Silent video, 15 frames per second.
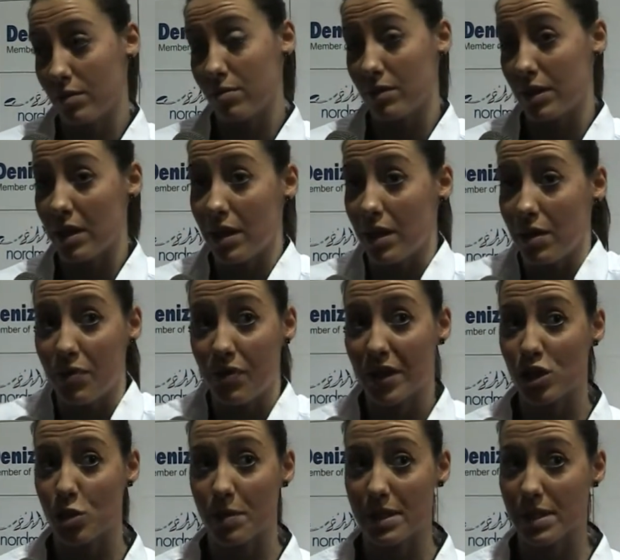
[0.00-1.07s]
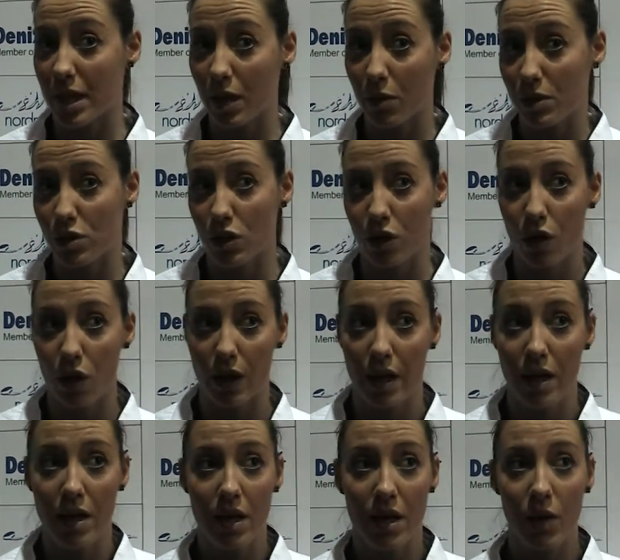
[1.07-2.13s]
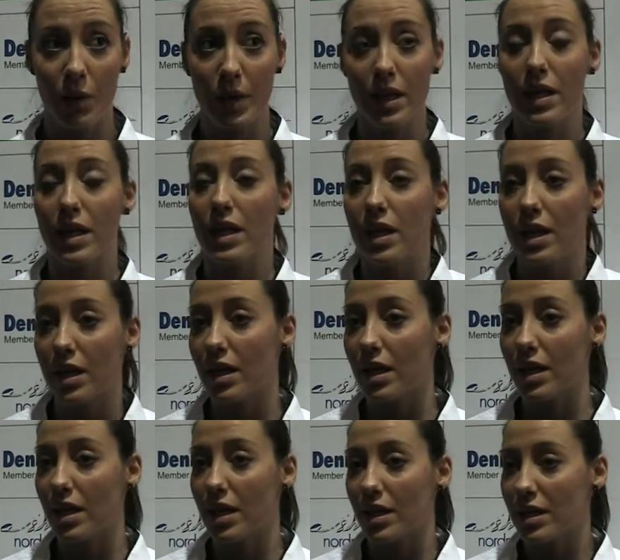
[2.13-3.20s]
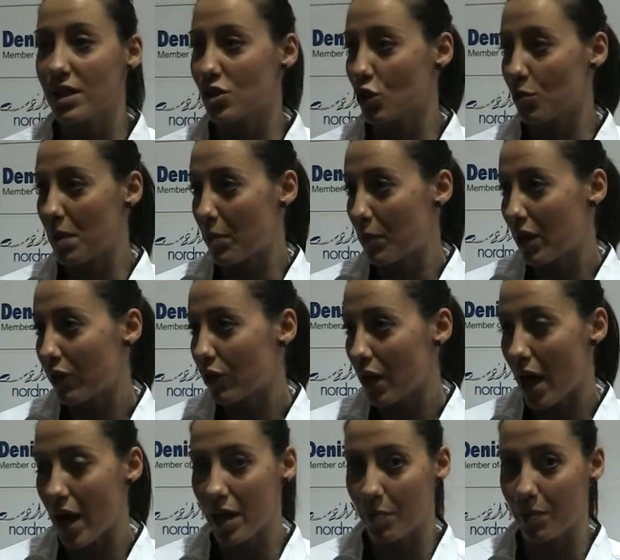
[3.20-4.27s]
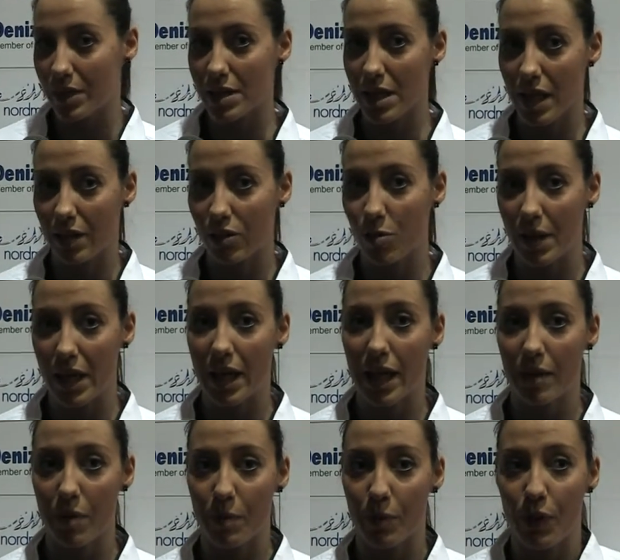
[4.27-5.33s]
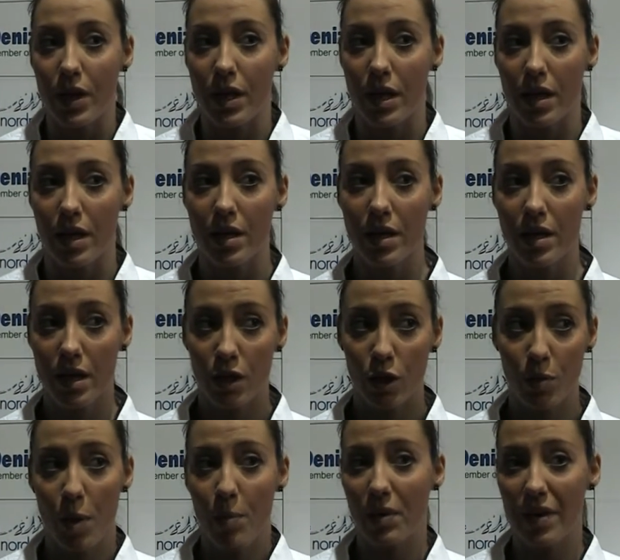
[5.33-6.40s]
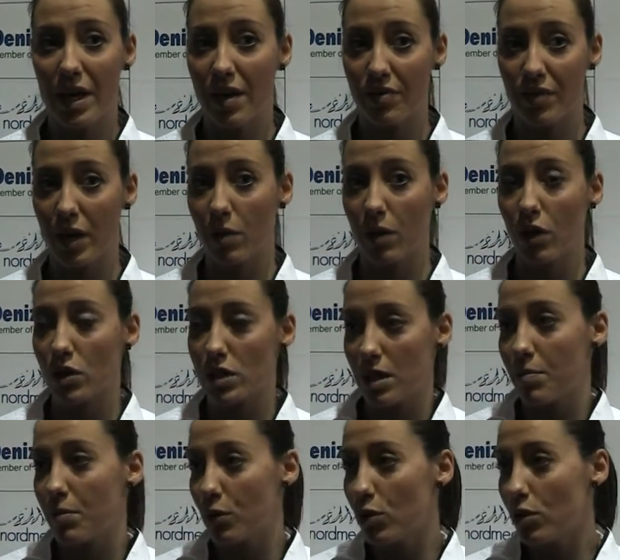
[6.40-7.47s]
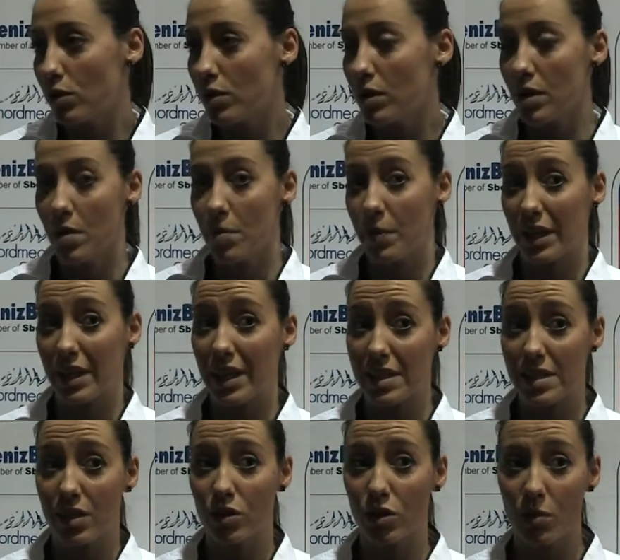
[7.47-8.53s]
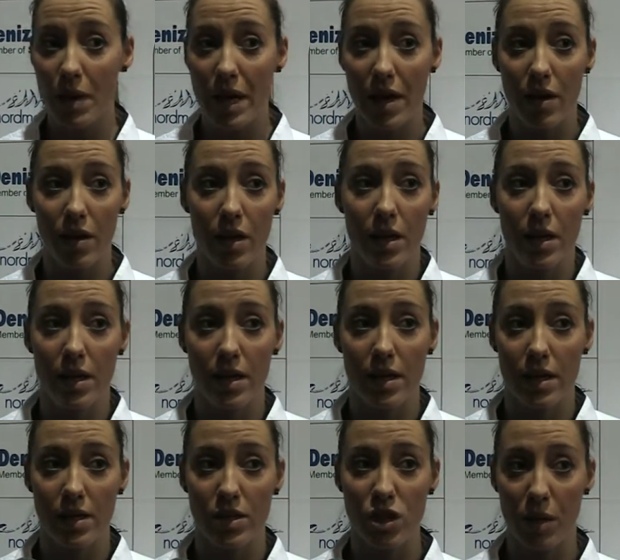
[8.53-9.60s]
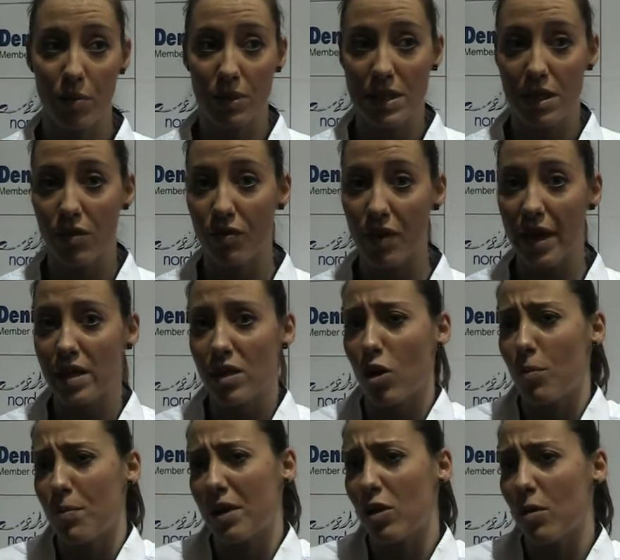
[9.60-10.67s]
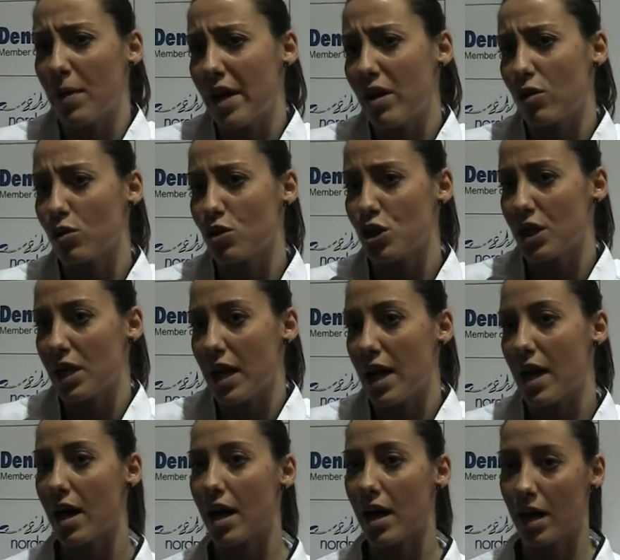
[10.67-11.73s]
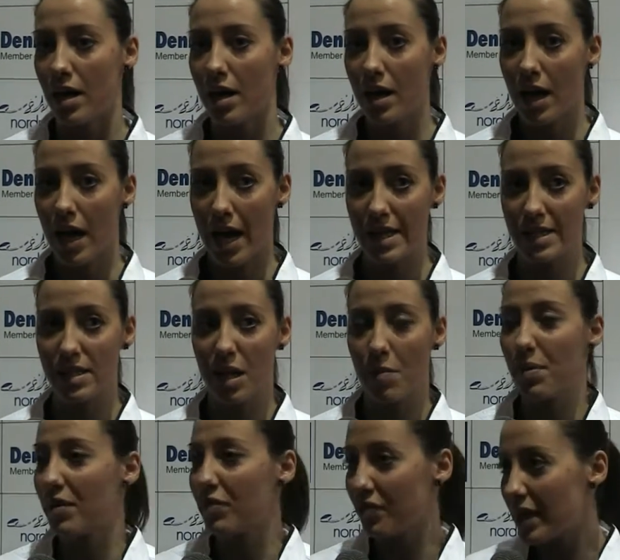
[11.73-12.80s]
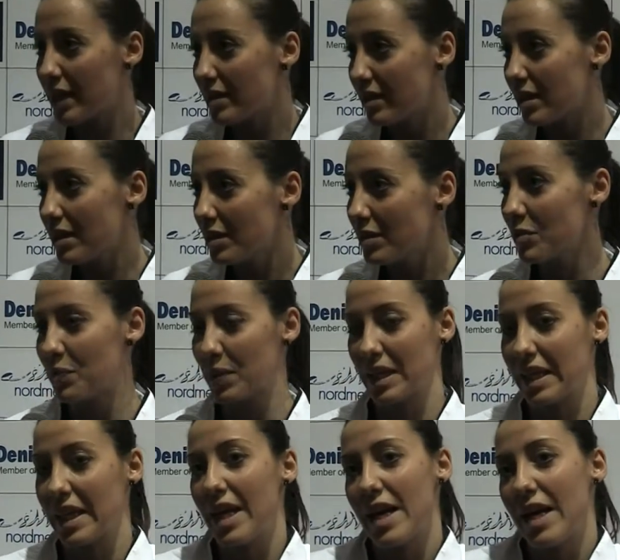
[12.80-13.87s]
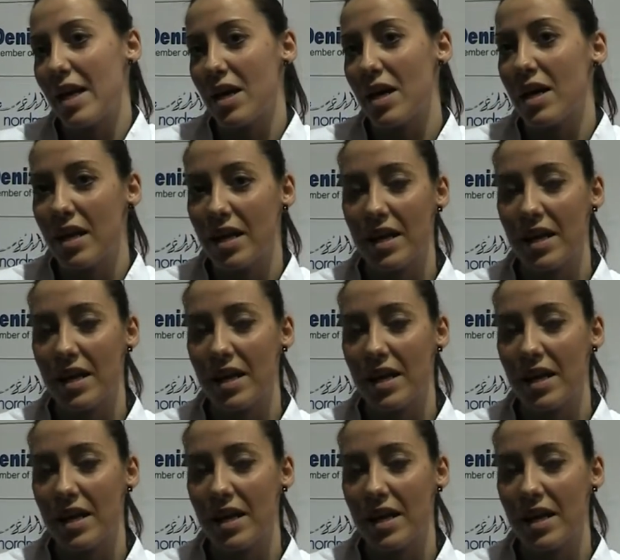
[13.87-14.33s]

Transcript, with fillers: di farci passare questo errore. Quindi adesso dobbiamo lavorare e pensare a domenica, ma poi dobbiamo provare a fare qualcosa in più perché secondo me ce la possiamo fare o perlomeno riuscire a, a, essere perfetti perché